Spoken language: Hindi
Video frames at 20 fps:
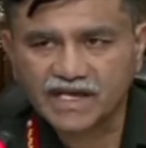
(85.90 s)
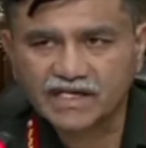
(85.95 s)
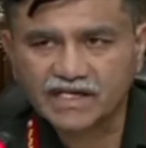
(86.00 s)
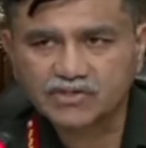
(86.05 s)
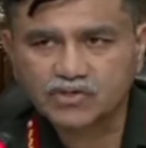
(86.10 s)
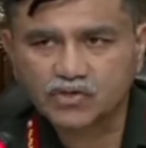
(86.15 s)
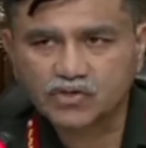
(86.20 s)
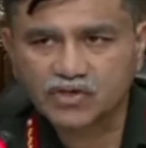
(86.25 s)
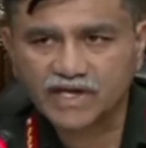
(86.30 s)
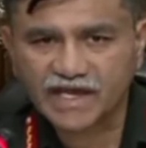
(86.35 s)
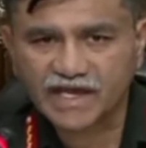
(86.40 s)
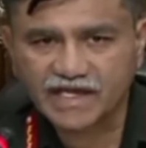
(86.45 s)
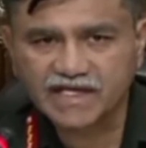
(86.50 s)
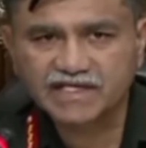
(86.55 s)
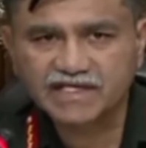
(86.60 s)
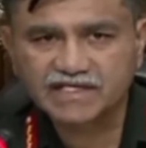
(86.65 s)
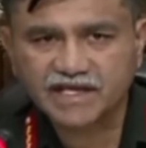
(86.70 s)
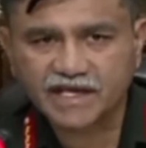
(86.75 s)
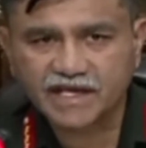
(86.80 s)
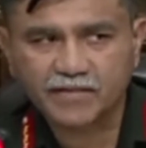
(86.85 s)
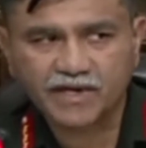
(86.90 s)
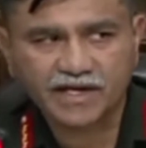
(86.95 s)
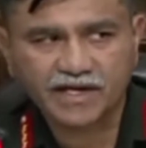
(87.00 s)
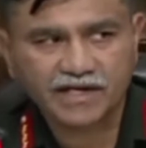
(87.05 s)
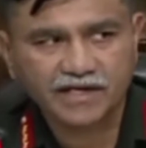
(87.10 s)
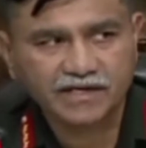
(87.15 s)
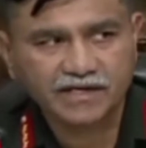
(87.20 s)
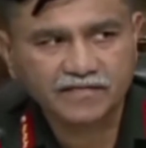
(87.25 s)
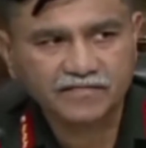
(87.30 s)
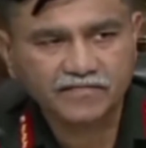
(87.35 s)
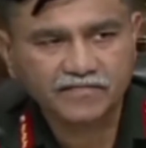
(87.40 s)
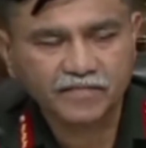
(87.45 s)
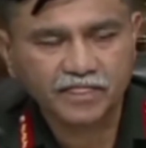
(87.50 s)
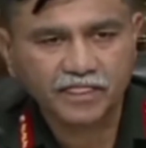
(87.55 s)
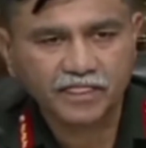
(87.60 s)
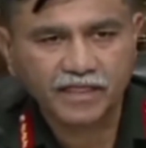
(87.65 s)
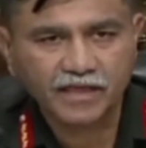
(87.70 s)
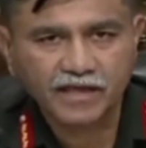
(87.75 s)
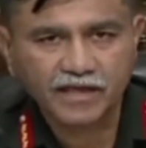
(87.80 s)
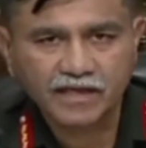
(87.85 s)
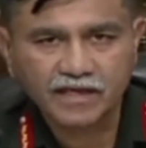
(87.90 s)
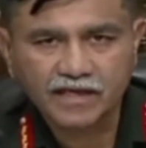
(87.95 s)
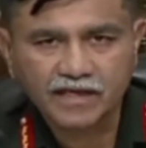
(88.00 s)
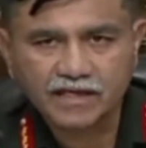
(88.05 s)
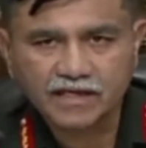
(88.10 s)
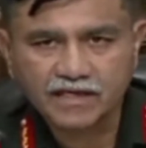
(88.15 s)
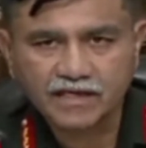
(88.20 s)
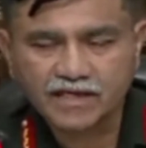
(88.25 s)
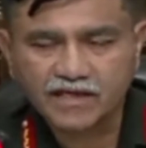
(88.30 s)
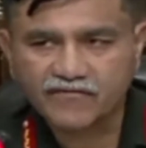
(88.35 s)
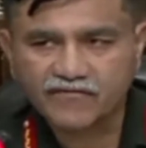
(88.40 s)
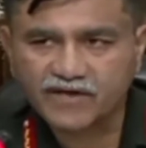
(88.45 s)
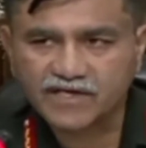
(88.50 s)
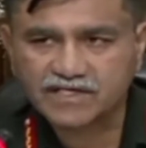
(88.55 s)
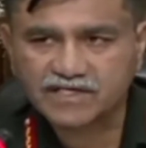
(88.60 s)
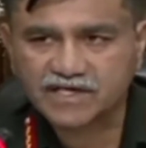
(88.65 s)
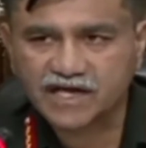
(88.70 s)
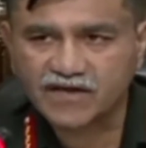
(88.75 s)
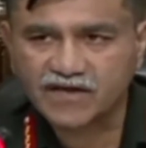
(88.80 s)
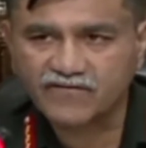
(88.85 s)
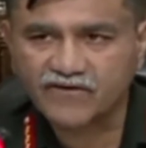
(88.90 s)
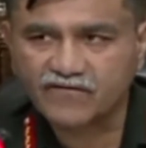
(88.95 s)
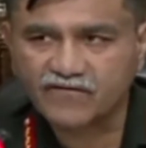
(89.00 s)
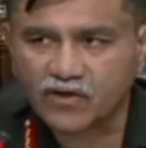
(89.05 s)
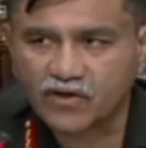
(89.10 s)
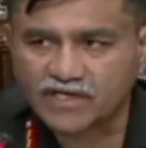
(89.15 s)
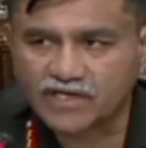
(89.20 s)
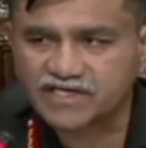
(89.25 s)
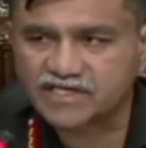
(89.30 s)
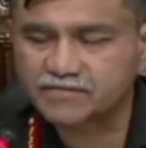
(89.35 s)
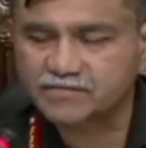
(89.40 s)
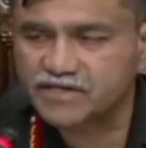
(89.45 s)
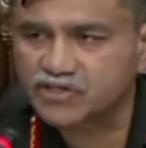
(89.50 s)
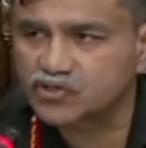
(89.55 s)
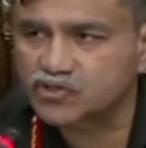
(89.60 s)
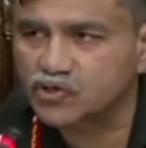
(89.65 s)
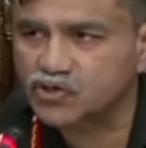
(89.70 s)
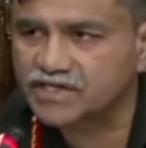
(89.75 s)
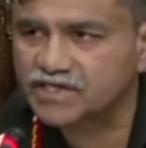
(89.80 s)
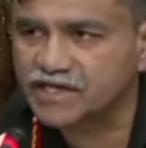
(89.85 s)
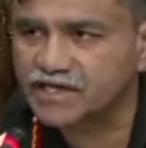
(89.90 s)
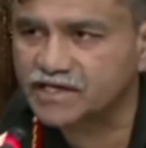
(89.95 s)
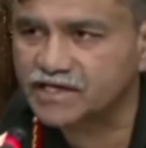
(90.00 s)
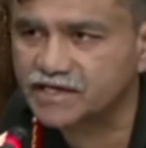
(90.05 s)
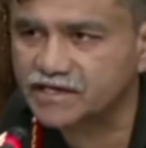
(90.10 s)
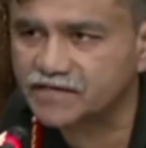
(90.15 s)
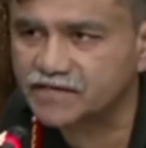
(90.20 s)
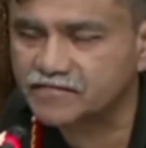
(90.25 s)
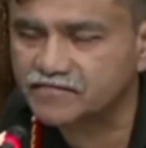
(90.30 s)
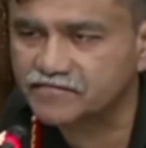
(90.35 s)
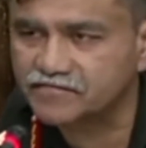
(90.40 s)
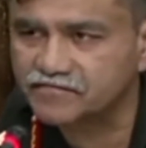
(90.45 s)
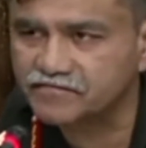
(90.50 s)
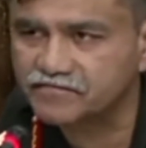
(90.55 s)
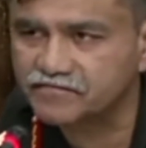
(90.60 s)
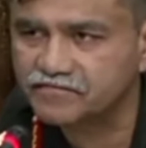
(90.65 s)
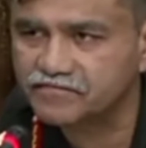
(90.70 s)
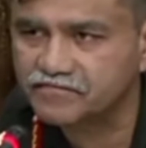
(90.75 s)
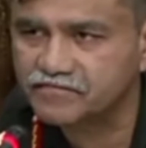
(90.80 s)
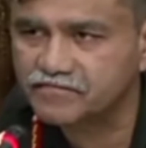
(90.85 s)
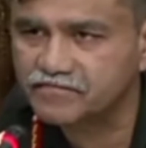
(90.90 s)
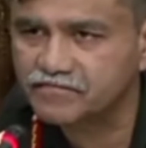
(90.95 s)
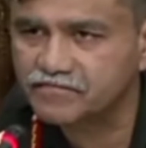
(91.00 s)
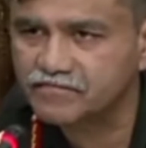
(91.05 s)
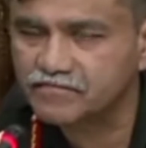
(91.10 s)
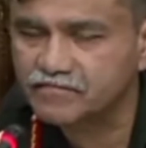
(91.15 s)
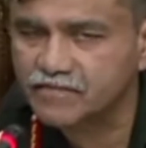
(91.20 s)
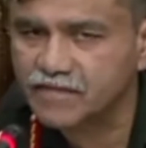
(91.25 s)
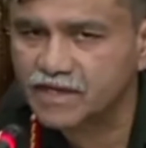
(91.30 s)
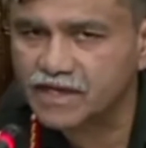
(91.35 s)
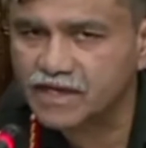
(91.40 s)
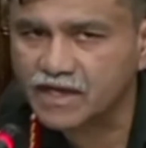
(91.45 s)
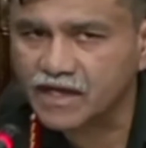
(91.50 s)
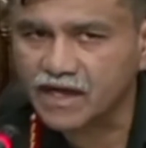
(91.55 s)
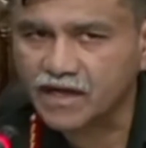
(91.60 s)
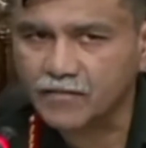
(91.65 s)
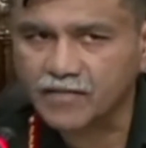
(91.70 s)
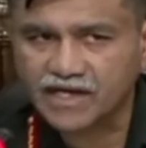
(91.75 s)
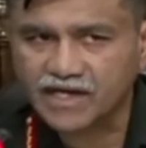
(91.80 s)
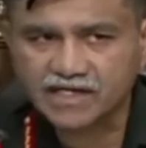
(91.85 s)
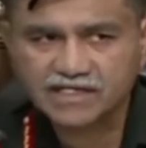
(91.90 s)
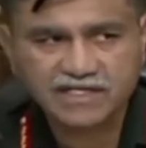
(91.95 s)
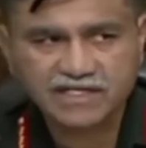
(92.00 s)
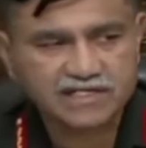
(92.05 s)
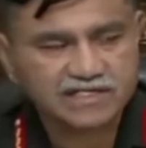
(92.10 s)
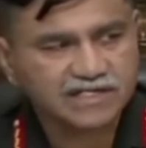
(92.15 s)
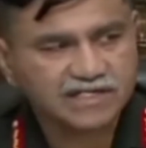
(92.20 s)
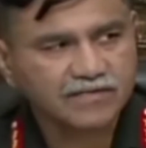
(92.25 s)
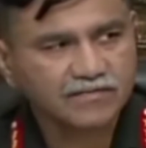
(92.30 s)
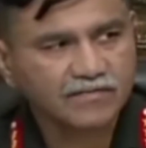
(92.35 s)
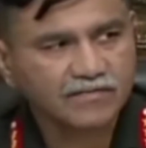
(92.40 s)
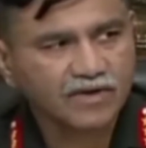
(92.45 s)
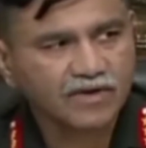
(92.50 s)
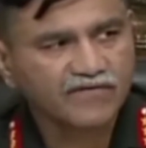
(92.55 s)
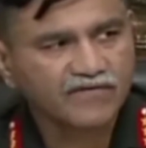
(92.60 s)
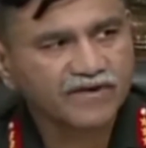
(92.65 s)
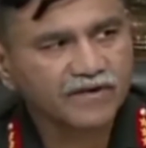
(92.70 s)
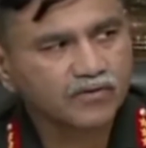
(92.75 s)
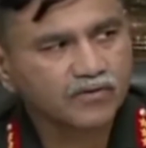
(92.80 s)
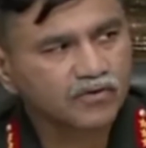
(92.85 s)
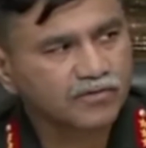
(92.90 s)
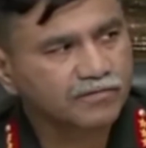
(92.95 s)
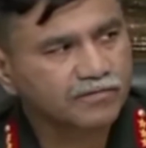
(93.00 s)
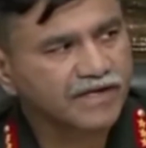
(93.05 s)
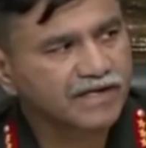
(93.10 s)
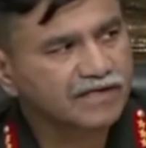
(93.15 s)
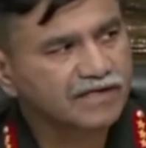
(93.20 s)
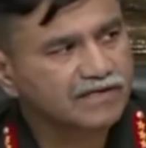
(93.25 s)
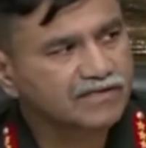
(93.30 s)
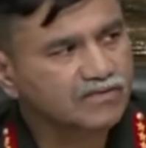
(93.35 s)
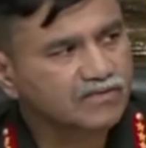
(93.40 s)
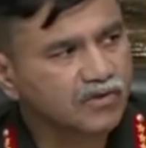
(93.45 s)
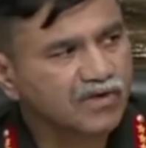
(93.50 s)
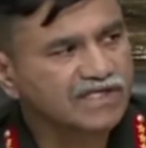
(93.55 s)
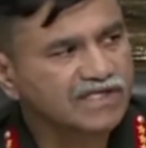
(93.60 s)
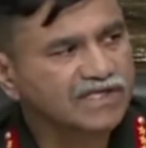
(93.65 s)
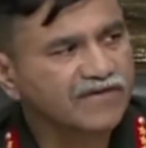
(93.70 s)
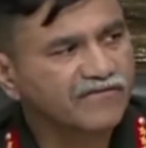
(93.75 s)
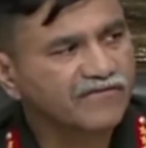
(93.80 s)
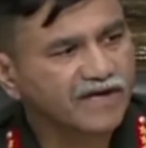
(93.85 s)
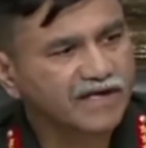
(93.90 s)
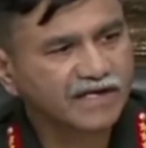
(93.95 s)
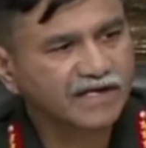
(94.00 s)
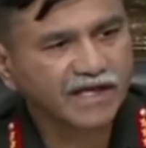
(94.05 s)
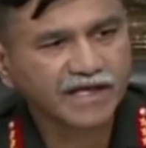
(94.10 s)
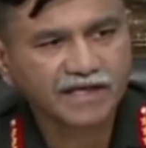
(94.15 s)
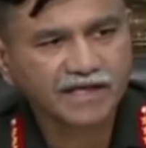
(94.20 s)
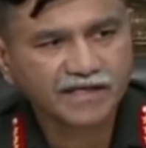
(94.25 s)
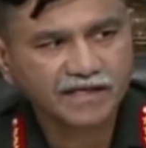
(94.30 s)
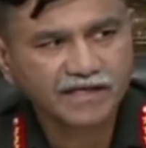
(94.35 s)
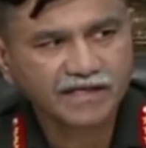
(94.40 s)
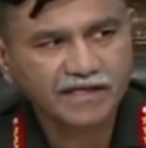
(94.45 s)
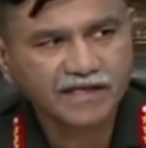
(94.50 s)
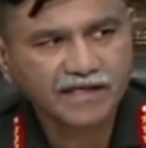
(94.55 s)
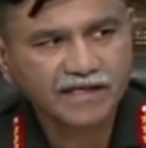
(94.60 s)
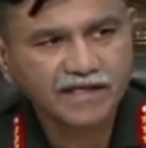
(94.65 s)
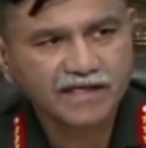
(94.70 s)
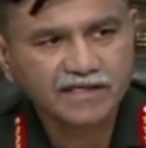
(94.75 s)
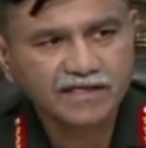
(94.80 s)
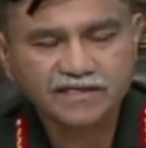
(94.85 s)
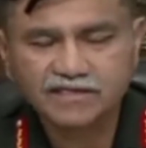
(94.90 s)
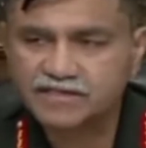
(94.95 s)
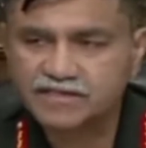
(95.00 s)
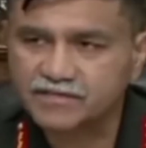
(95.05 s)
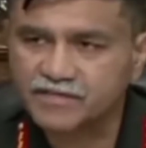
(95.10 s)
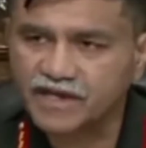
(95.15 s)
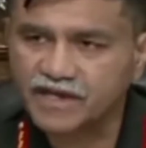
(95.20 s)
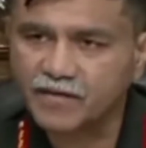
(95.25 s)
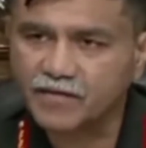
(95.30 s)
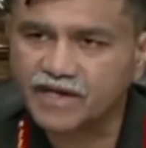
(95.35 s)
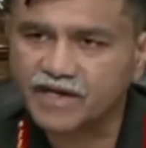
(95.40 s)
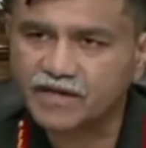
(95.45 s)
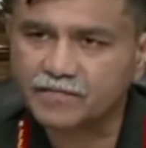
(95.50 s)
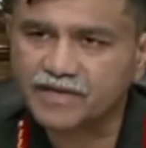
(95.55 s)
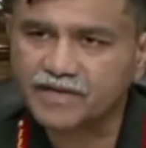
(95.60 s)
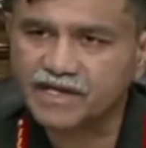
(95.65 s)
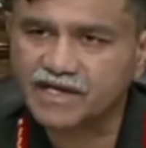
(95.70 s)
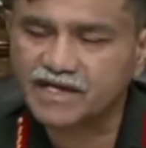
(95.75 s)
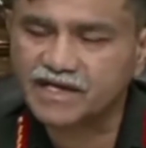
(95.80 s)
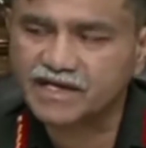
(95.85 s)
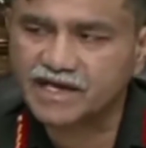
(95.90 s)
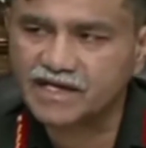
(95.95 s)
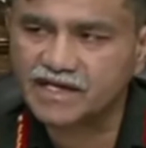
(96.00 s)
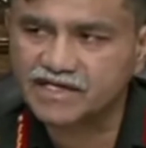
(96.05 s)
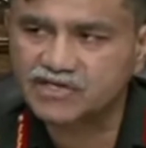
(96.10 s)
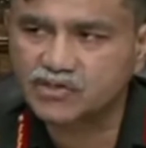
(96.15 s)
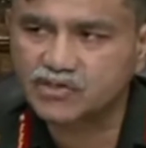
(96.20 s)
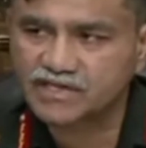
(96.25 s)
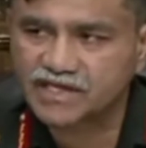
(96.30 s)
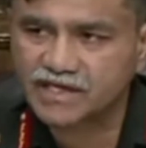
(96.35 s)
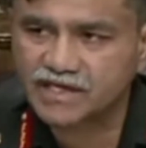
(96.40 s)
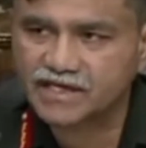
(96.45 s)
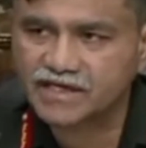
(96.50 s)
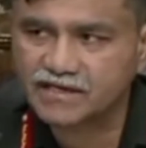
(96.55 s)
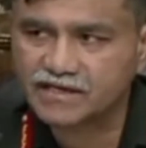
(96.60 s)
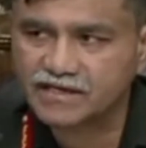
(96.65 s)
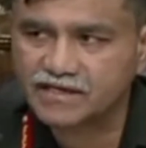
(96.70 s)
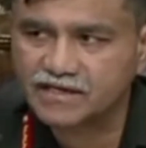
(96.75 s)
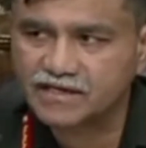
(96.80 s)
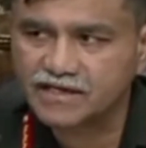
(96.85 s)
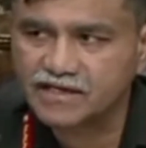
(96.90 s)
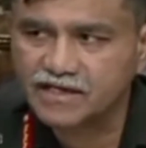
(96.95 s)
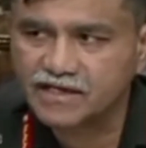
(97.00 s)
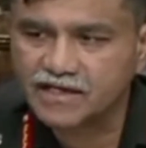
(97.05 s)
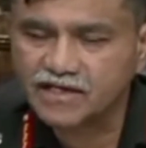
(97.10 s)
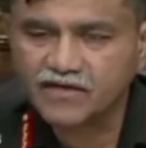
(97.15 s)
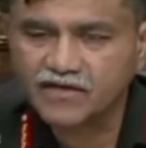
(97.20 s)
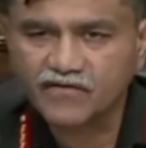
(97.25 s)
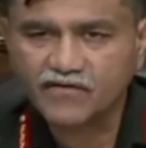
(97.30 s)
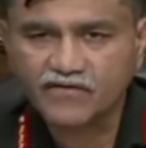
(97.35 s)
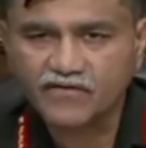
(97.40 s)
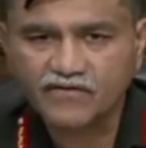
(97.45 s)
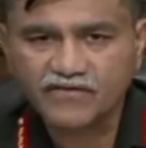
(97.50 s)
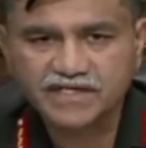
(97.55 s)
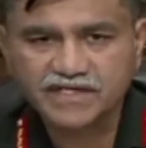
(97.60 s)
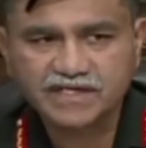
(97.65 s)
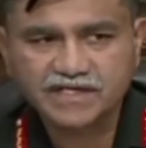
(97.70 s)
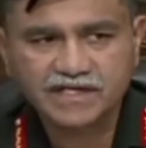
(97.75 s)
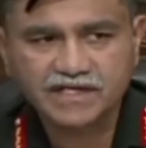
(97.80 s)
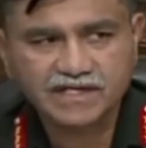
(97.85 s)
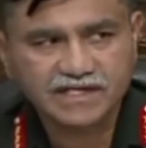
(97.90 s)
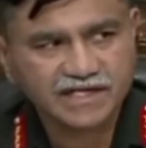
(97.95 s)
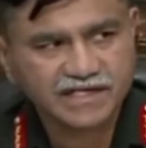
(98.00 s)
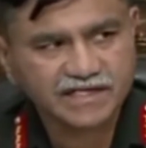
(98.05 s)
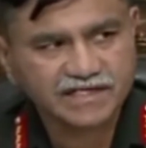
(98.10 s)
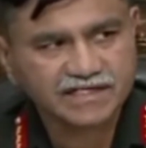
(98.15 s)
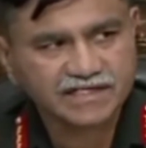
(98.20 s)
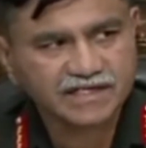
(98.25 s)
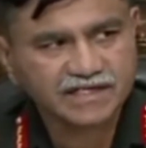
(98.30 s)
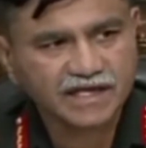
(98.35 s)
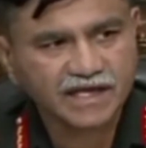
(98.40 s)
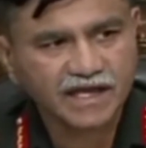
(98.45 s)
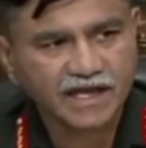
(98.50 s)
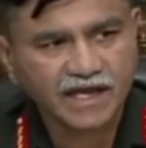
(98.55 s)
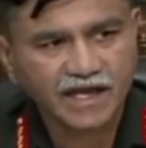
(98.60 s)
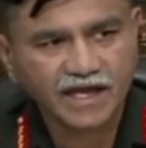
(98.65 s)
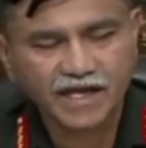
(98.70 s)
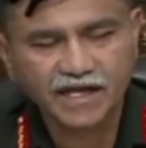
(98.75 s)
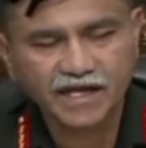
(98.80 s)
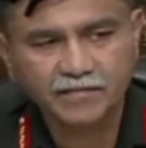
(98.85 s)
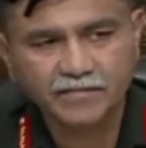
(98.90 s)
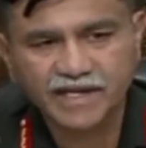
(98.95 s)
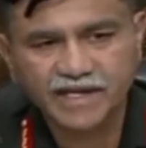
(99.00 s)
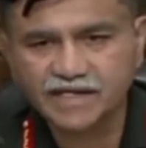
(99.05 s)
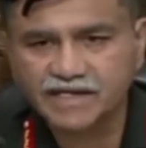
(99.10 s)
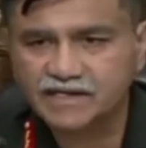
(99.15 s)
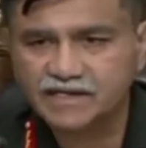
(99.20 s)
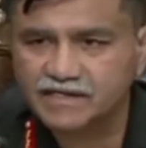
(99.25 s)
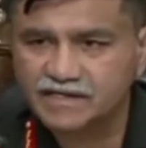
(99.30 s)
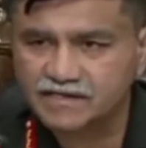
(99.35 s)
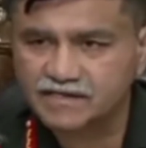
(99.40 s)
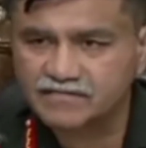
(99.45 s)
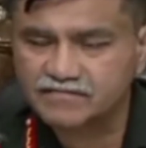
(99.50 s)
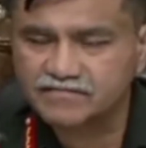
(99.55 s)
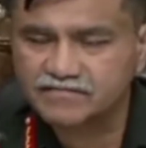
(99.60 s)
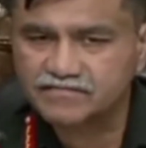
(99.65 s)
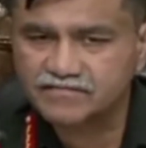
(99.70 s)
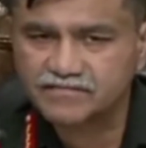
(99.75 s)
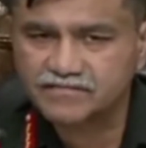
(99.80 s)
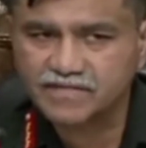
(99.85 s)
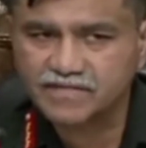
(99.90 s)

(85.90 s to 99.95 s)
पहला जो रैलीज है हमारा ये फर्स्ट हाफ ऑफ अगस्त में शुरू हो जाएंगे हमारा सिस्टम ऑफ रिक्रूटमेंट थोड़ा सा फर्क है इसमें हमारा पहला रैलीज होते हैं फिजिकल टेस्ट एंड मेडिकल